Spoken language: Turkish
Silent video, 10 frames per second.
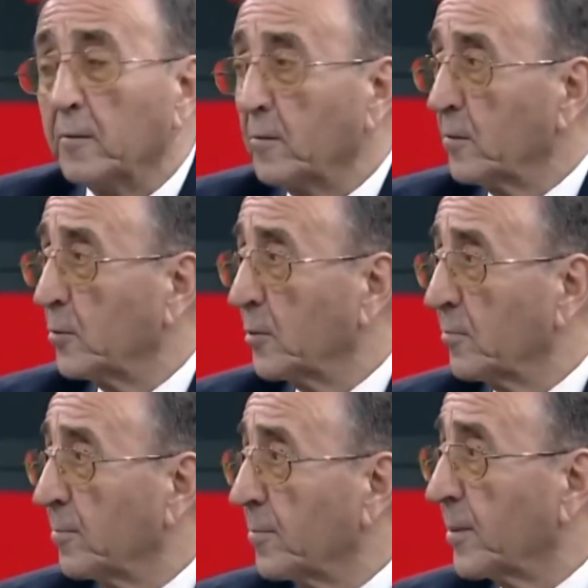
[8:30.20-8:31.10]
planı
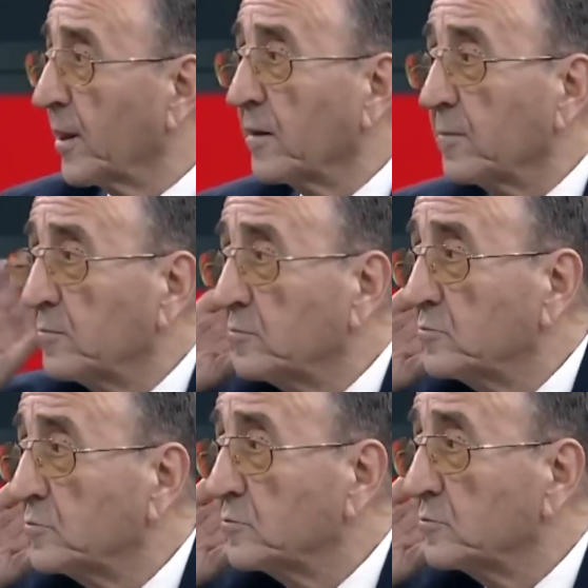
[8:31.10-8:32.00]
neydi? 6
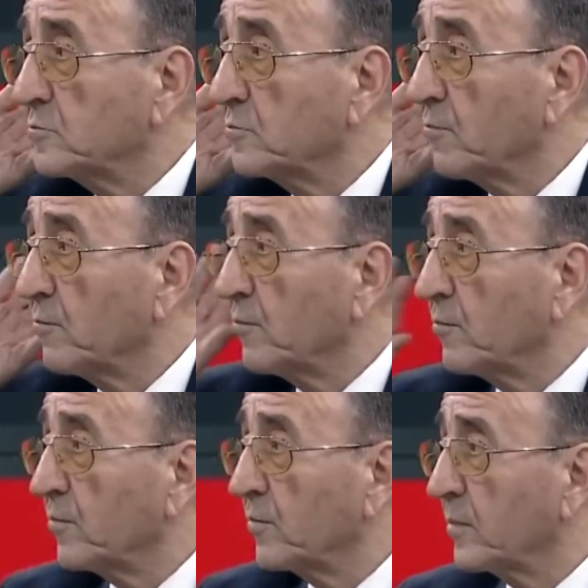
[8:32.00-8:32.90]
ay içinde
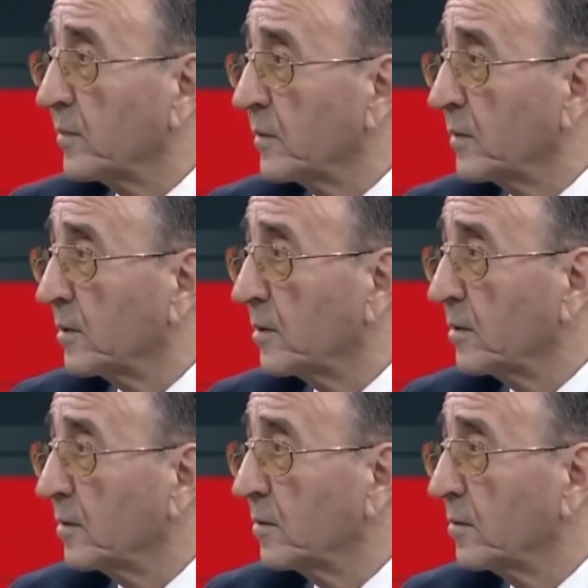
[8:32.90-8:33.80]
Çanakkale'ye geçip
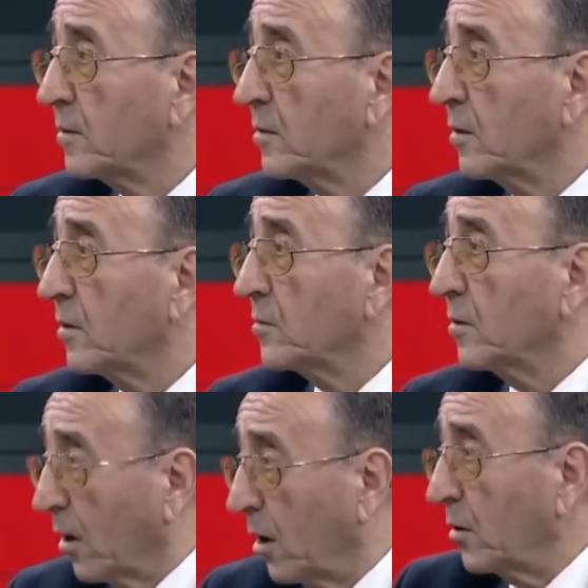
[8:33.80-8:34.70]
İstanbul'u
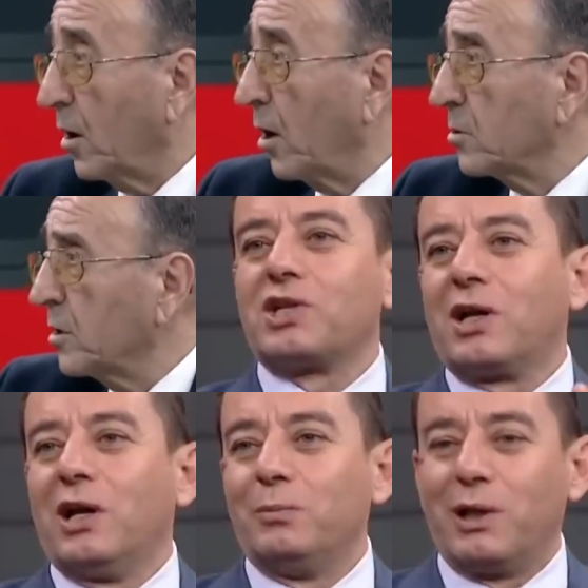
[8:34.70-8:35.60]
işgal edip savaş
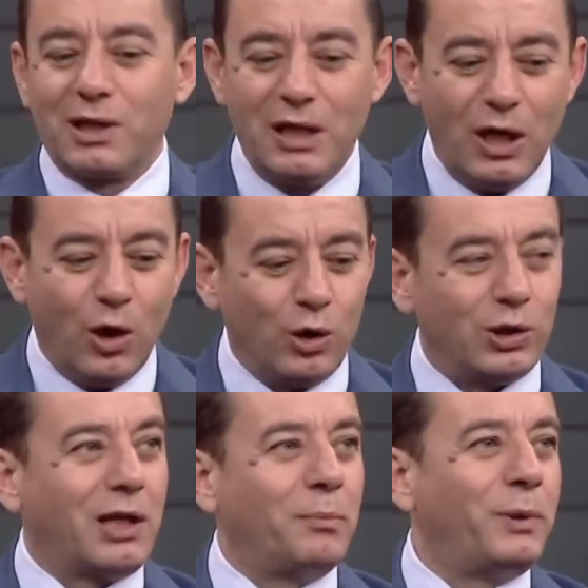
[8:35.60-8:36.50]
dışı kalmak. Değil,
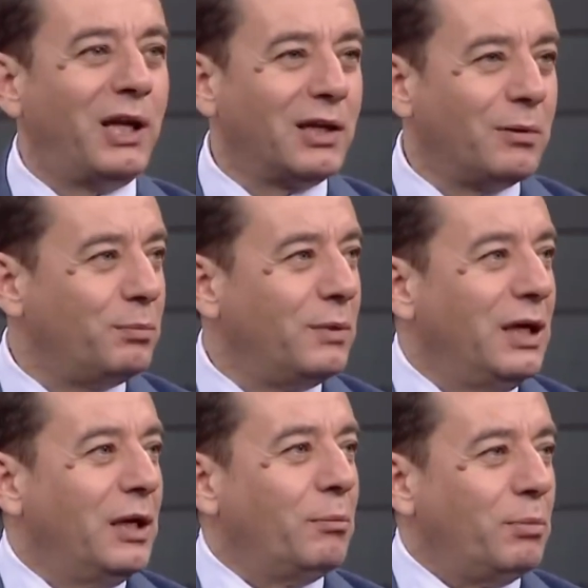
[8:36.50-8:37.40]
Onlar da savaşın
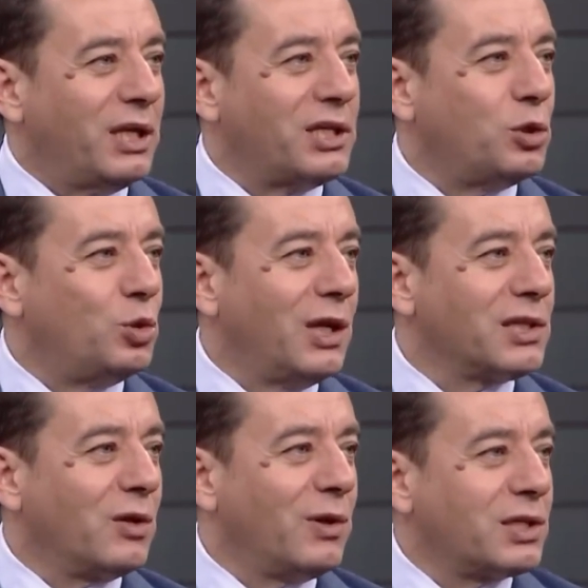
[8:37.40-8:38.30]
bitişine diyor. Birinci Dünya
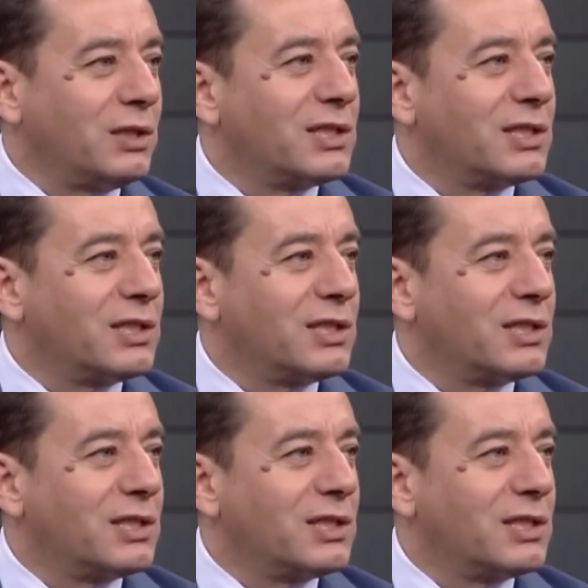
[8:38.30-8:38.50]
tabii, Savaşı'nın